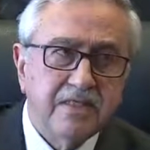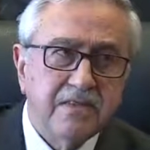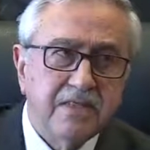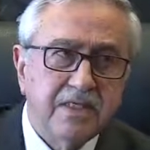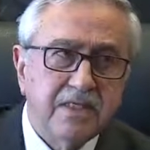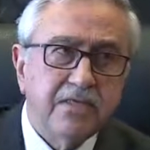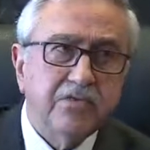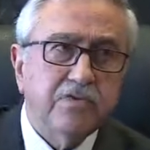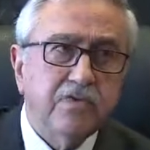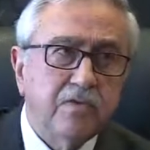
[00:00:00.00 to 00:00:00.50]

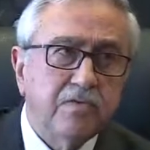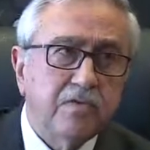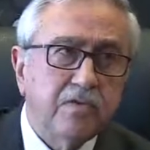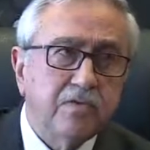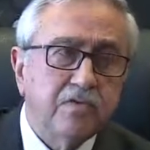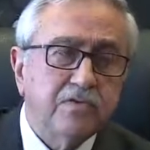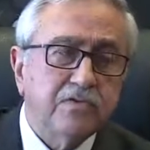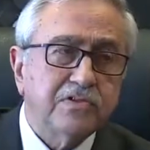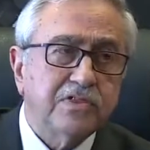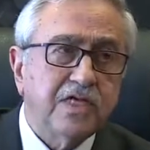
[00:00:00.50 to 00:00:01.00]
İki
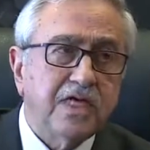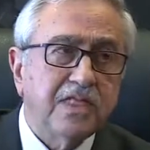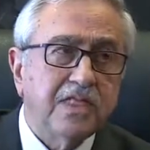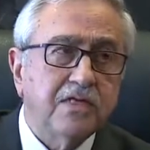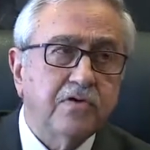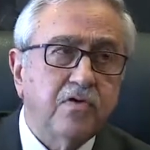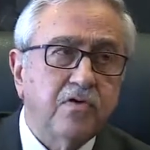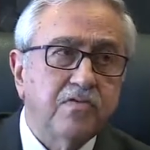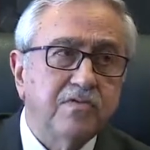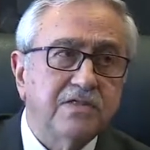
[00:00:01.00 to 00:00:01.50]
Toplumlu
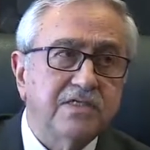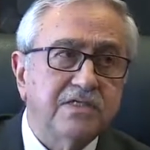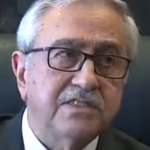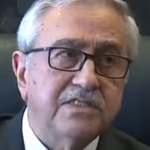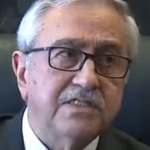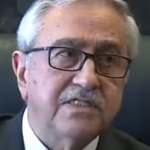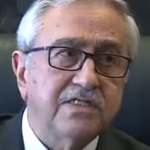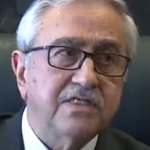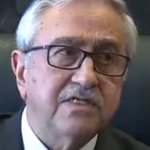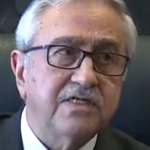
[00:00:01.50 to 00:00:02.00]
Sağlık
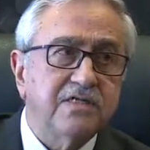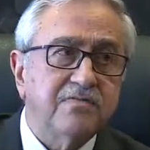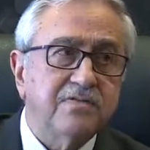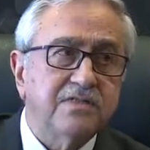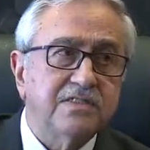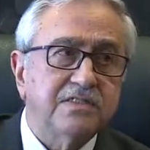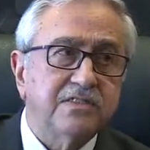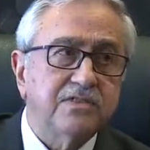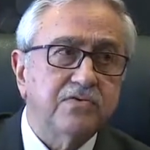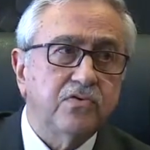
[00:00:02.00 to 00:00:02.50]
Komitesi'nin
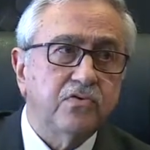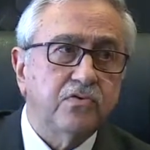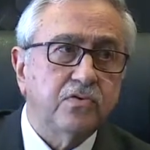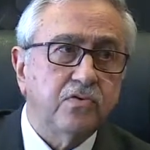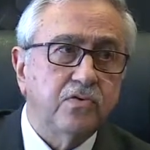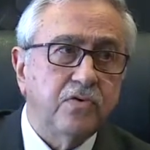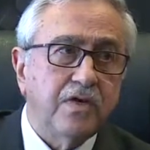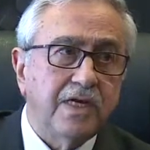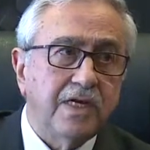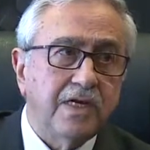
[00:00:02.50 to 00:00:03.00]
Kıbrıslı Türk
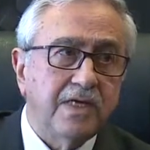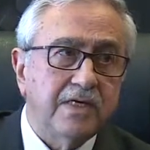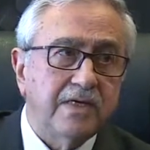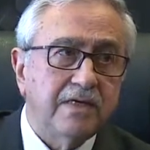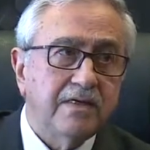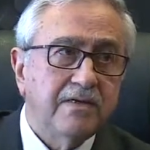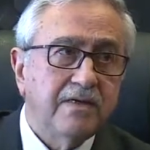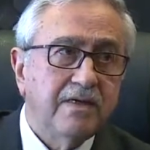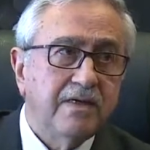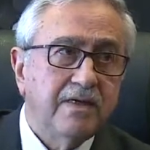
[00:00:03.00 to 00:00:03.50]
üyeleri,
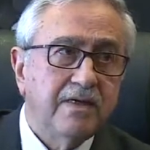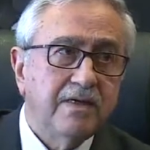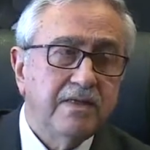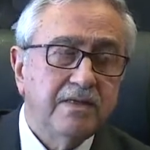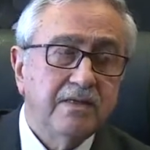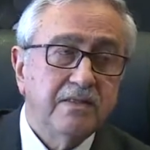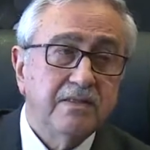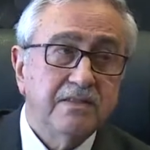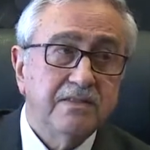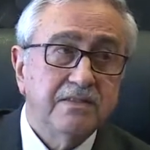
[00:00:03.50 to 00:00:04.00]

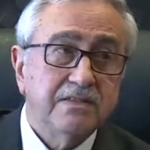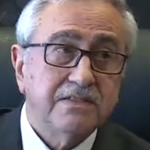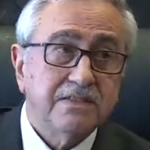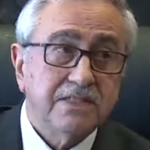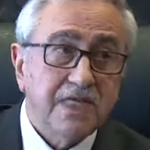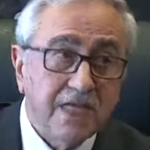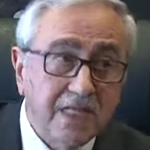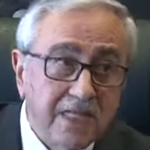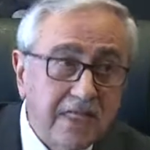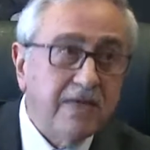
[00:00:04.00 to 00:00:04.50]

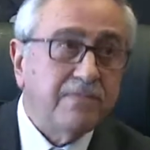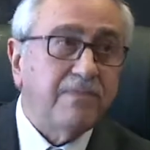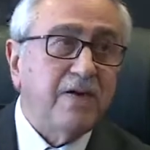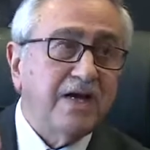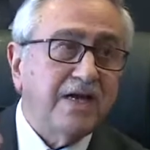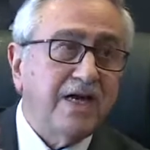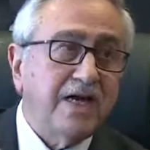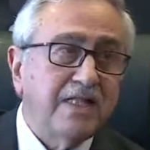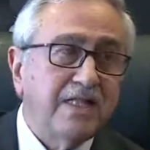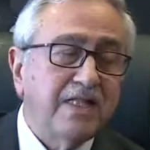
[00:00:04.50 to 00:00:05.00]
Sağlık
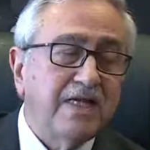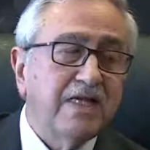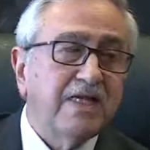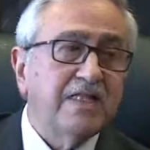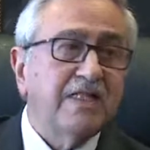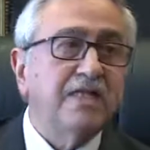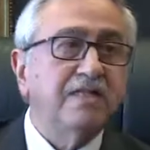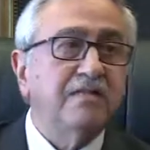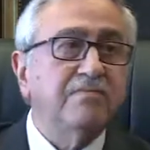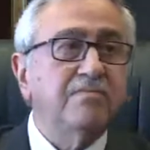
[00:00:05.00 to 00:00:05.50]

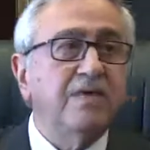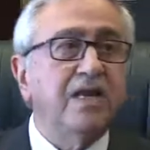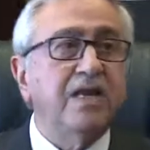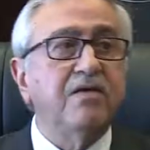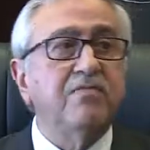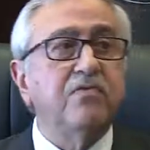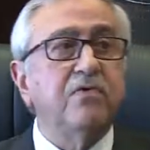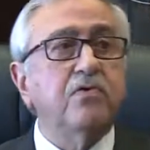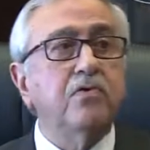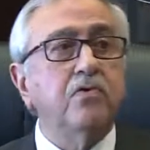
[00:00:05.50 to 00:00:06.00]
Bakanlığı'nın
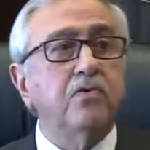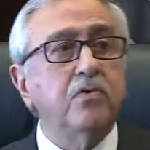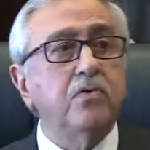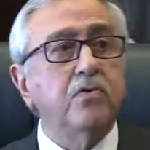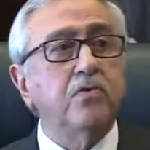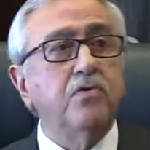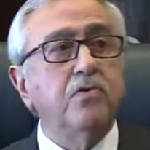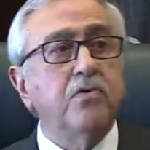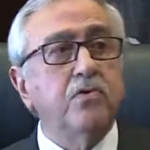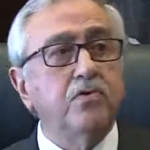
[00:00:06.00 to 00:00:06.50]
bilim
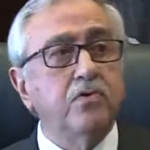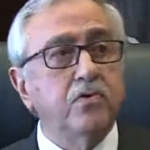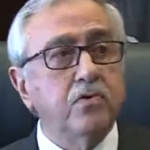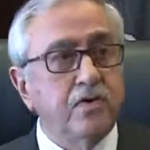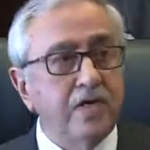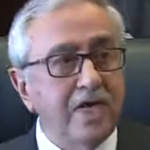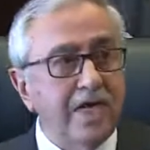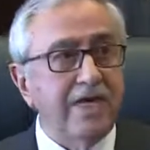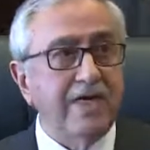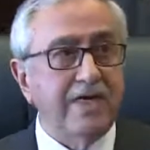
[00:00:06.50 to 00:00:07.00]
kurulunun
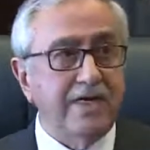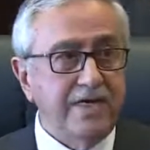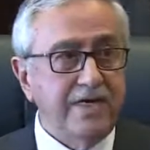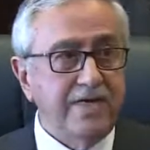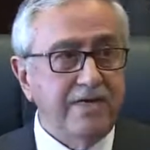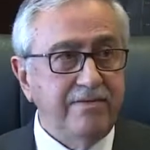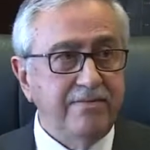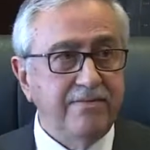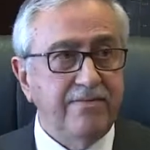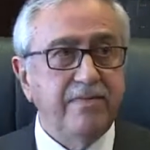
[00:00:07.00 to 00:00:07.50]

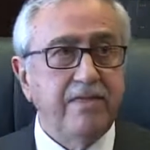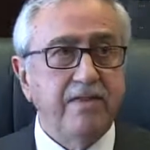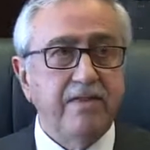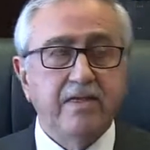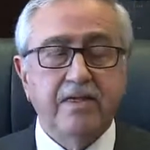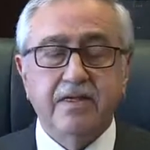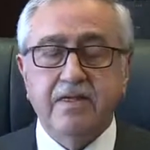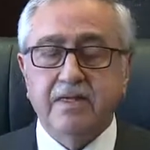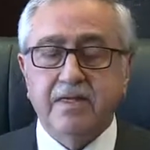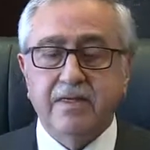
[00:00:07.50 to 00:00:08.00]
üyeleri,
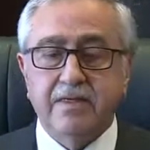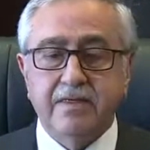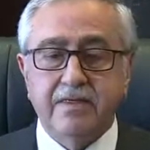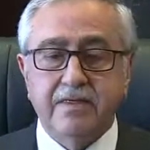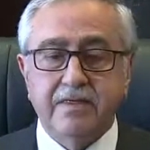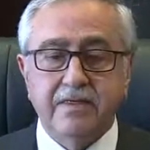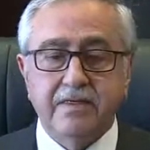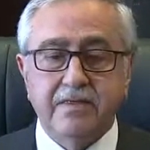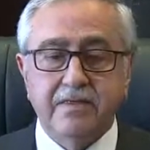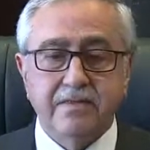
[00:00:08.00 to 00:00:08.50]

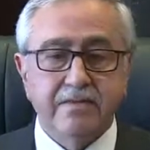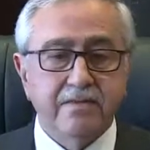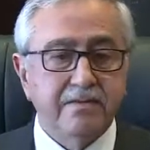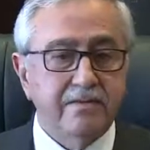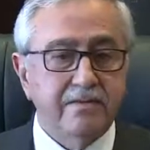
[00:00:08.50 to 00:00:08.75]
e,